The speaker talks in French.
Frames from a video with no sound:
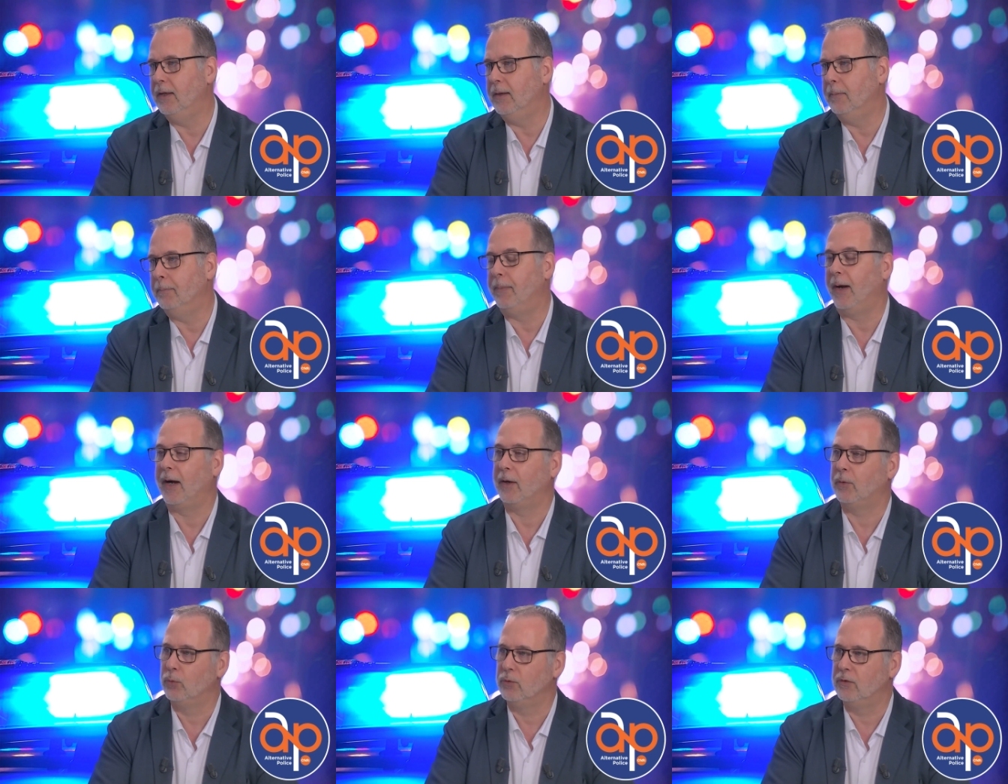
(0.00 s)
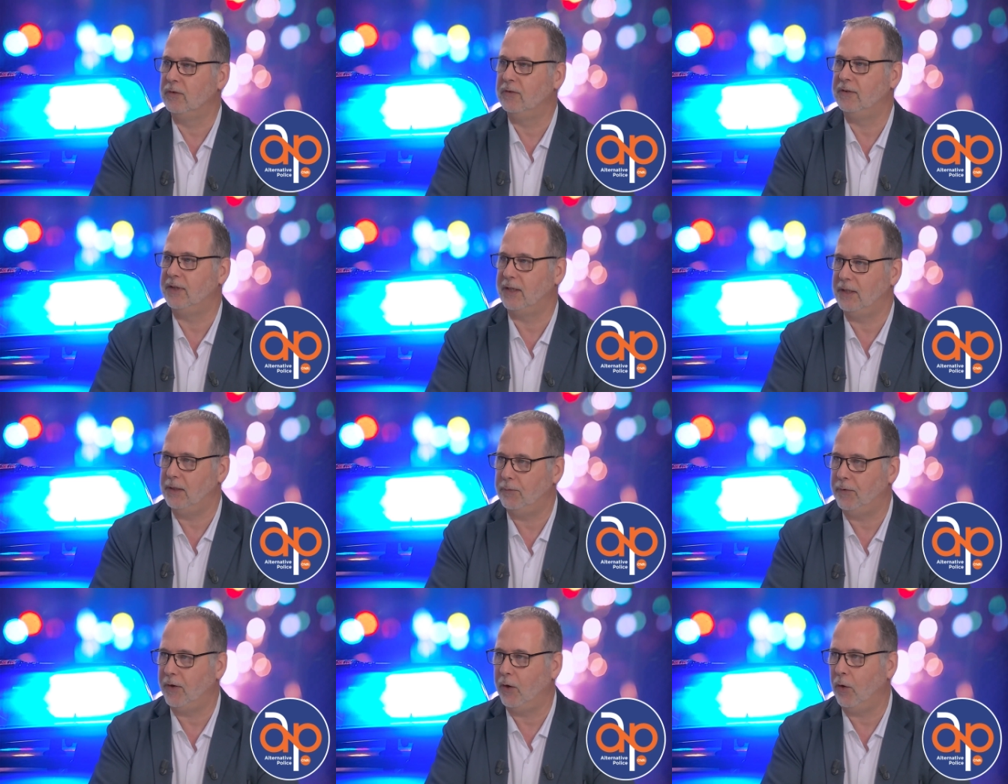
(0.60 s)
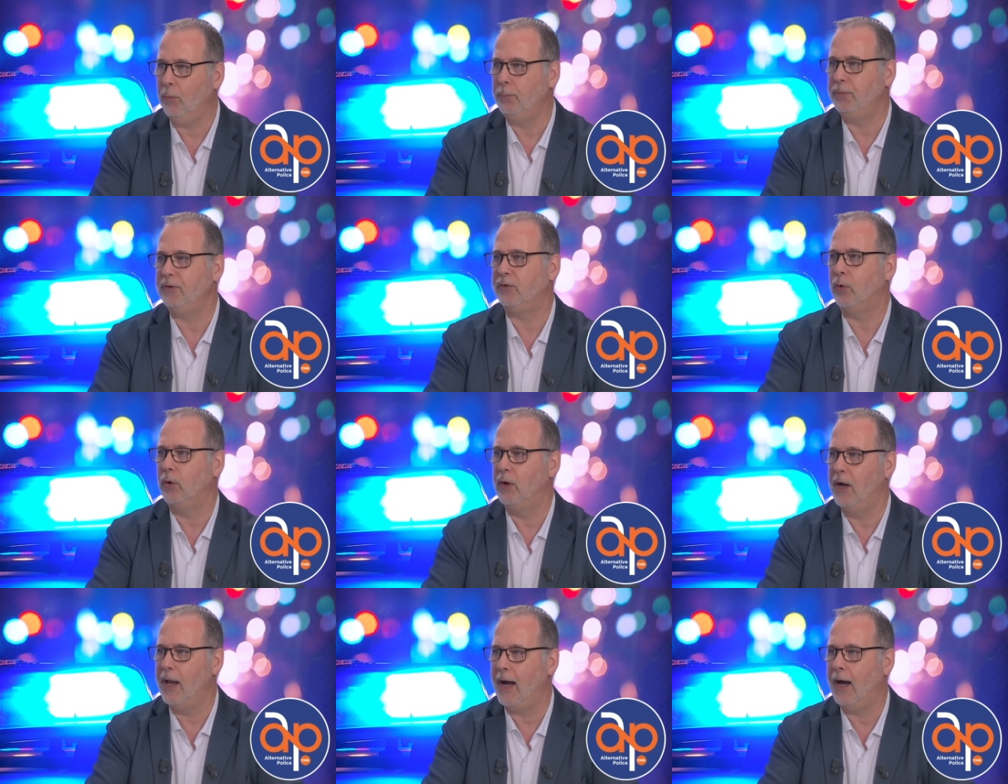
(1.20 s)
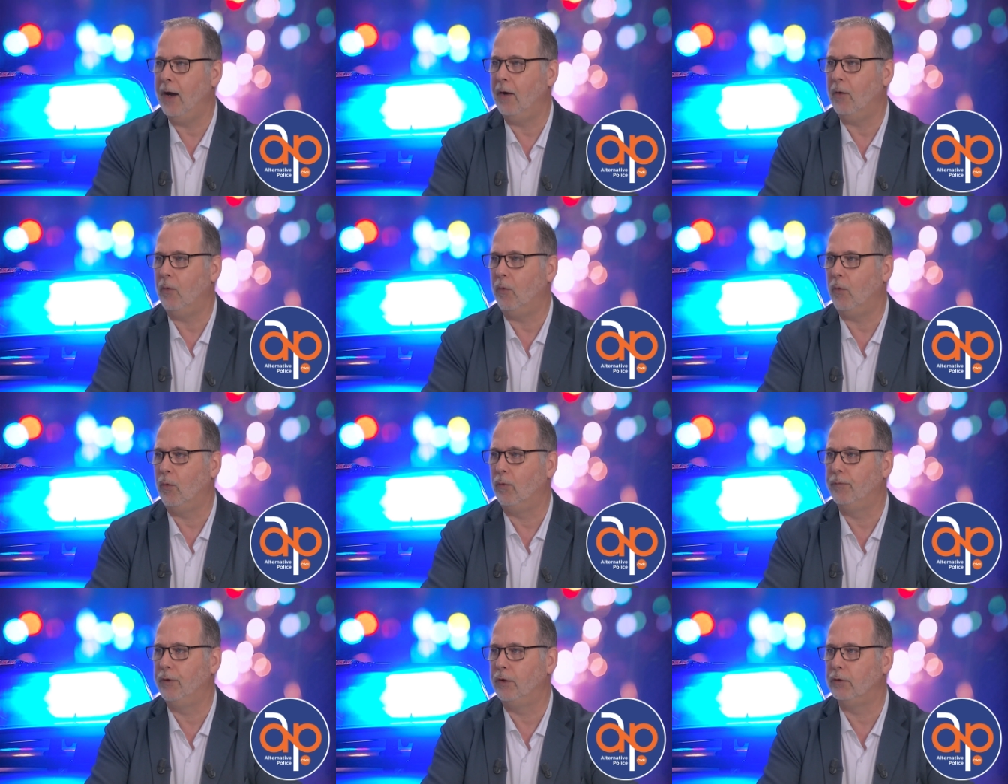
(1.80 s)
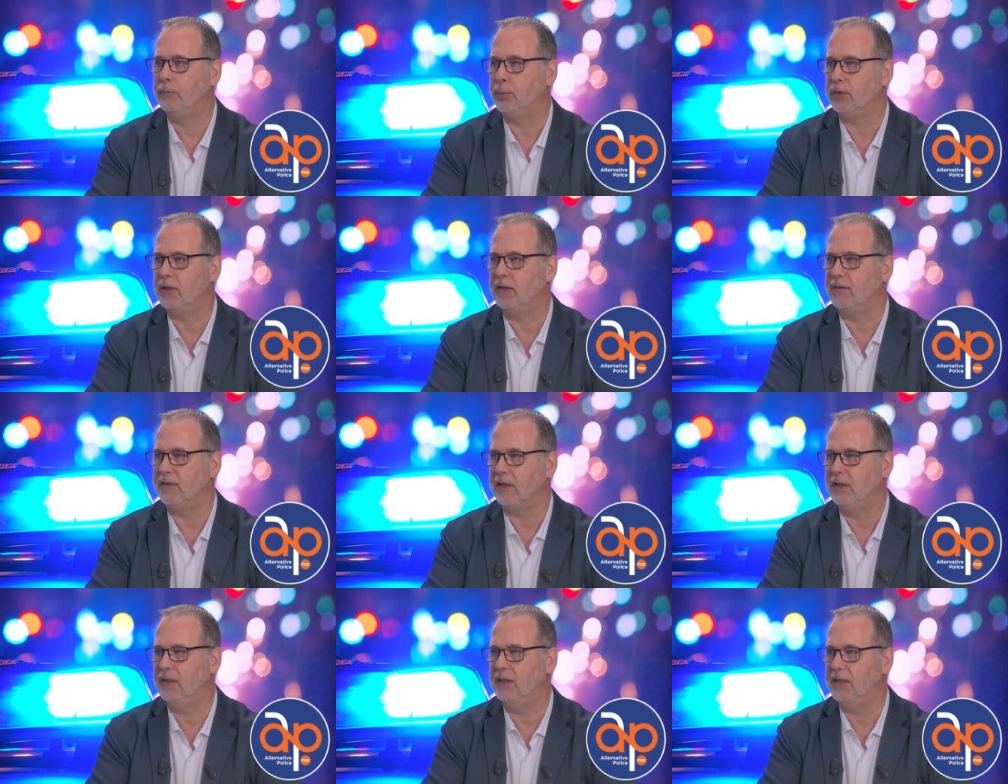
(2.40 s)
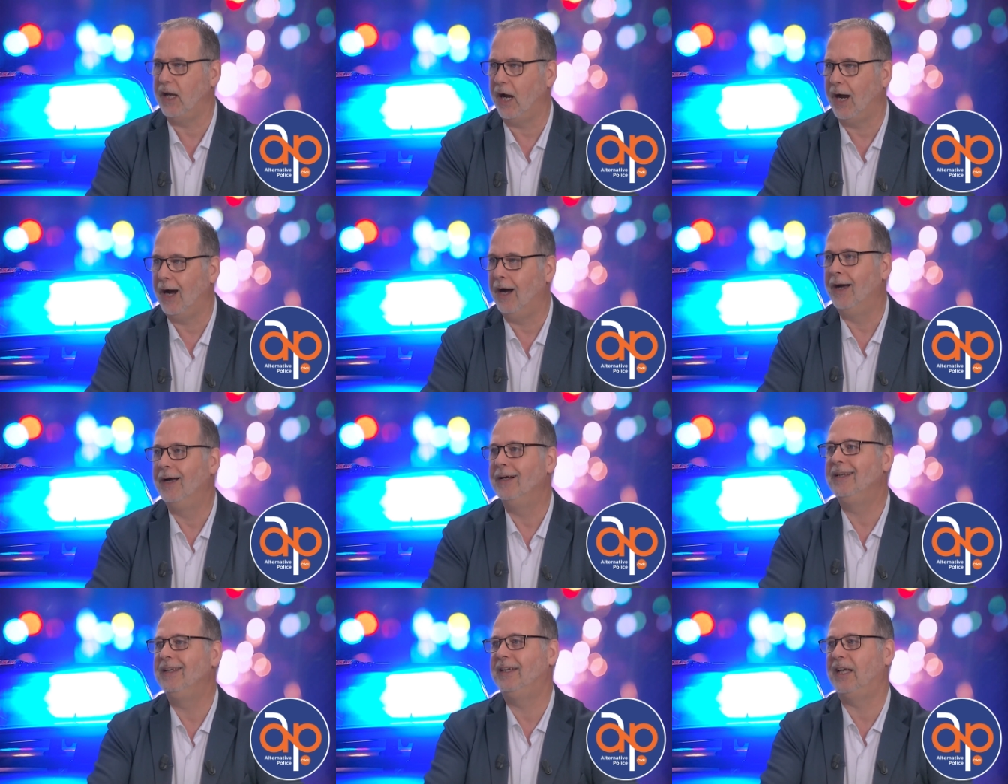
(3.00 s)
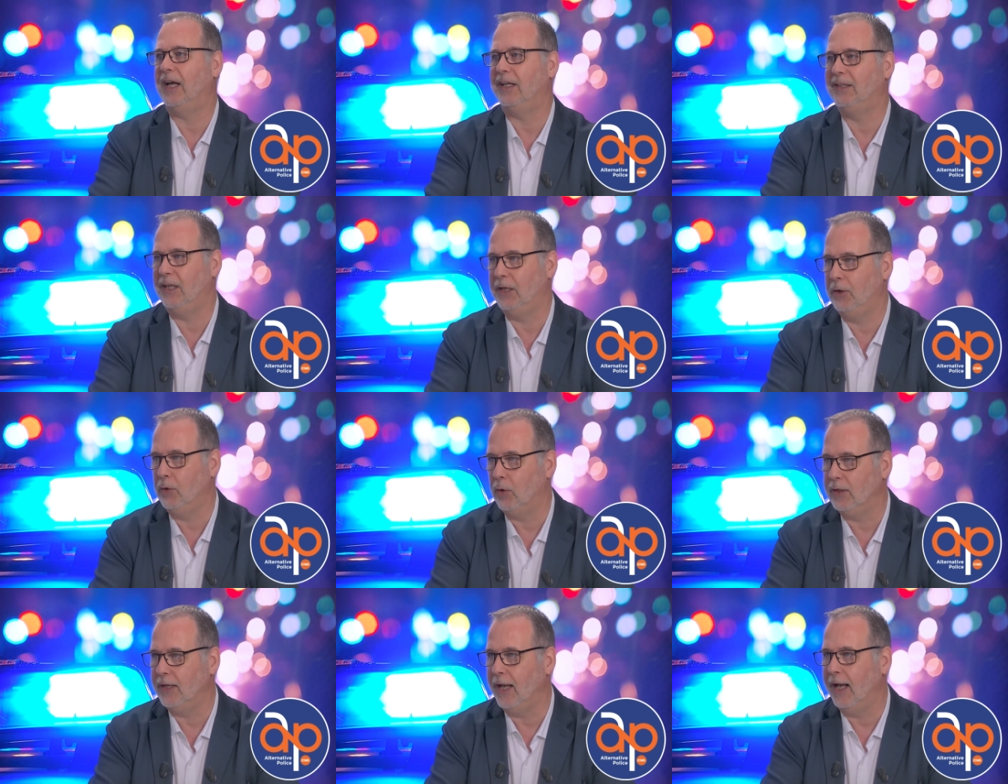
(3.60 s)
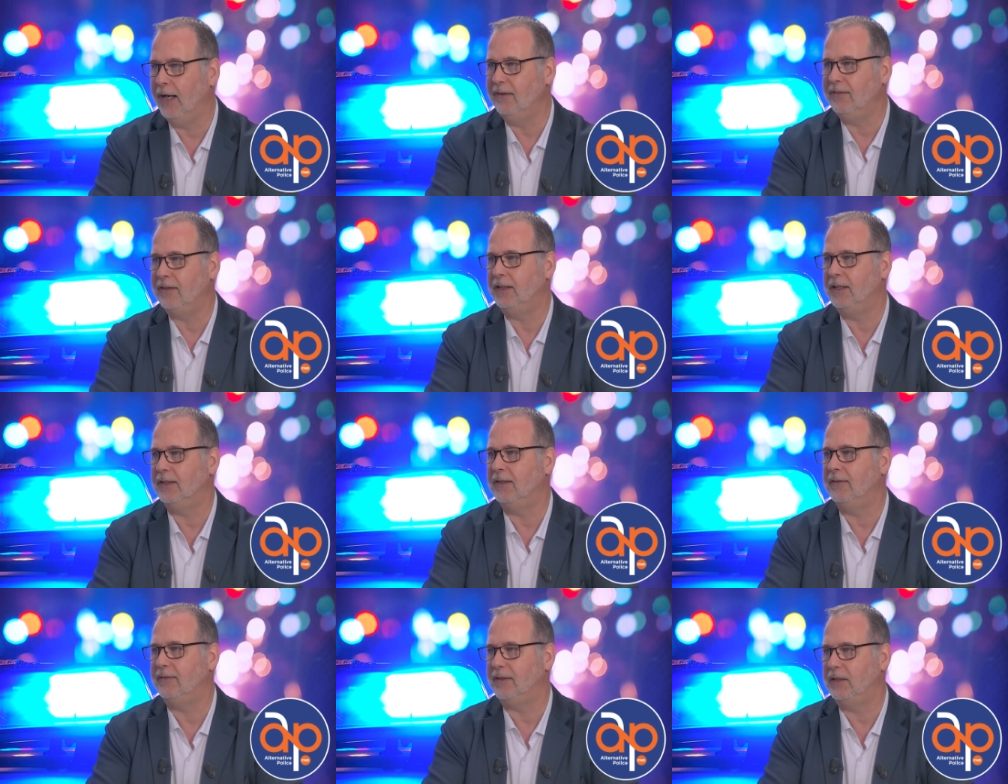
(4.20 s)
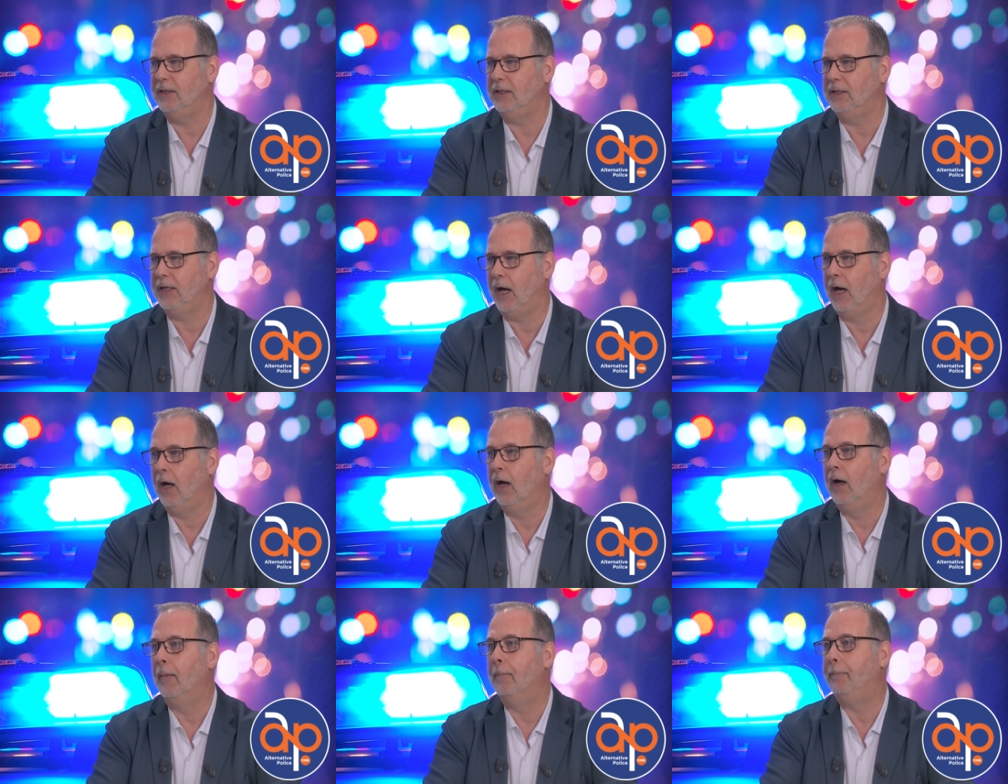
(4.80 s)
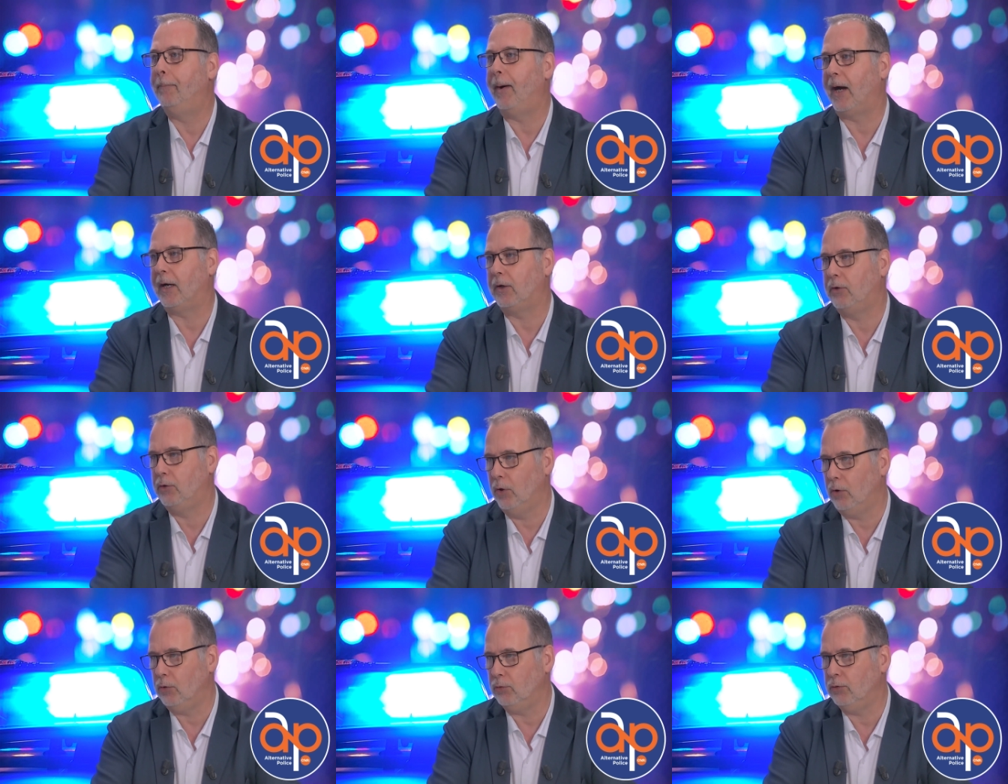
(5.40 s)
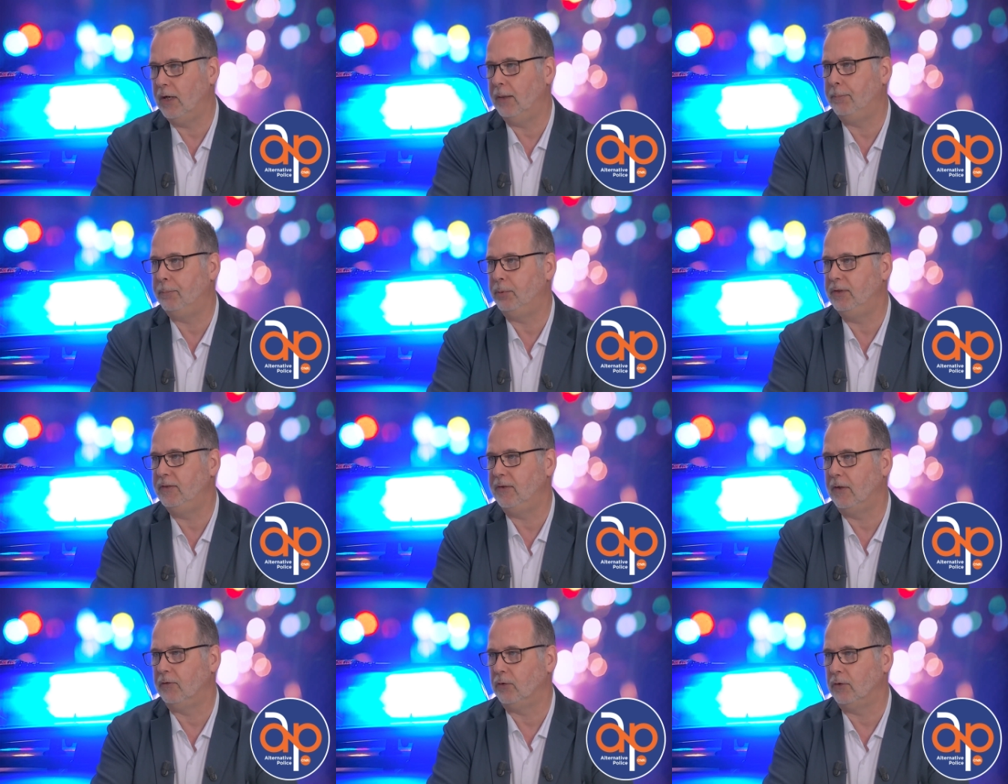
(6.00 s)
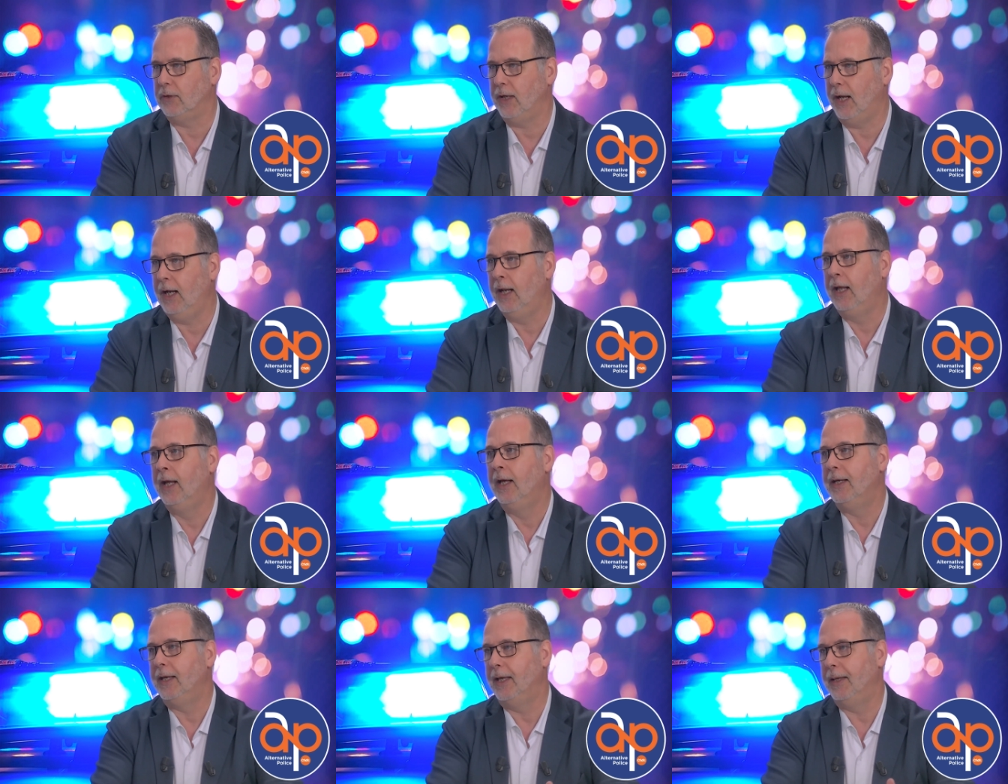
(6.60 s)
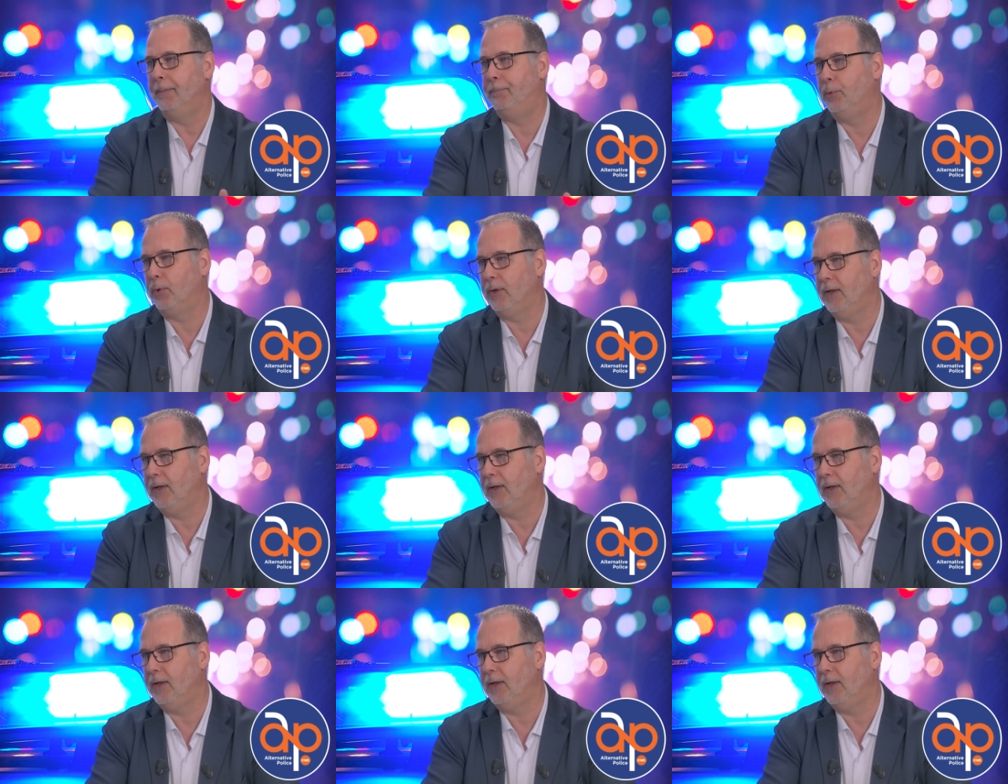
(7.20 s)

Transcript: par contre, c'est différent, puisque là, on vote pour des syndicats catégoriels, c'est-à-dire des syndicats par corps de la police nationale. Et pour